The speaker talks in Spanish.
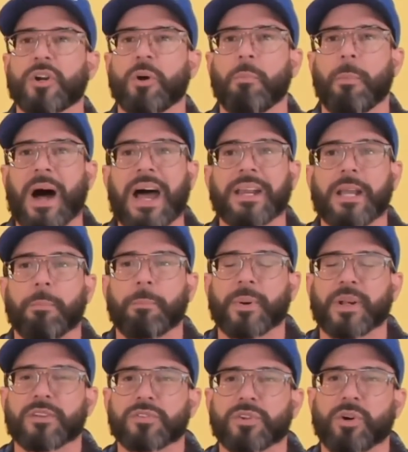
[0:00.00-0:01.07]
fueron varias
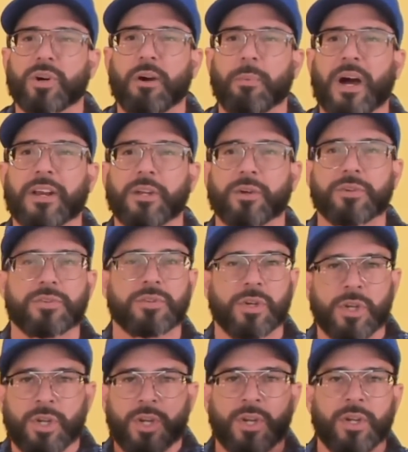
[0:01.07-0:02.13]
personas, varios,
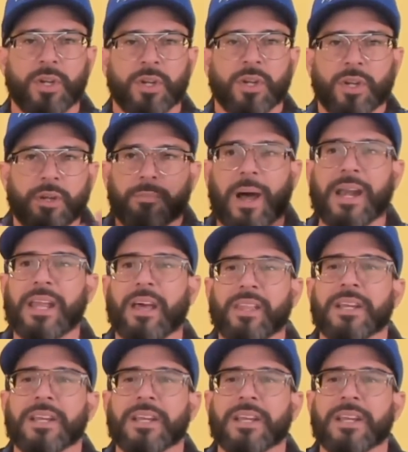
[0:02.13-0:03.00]
varias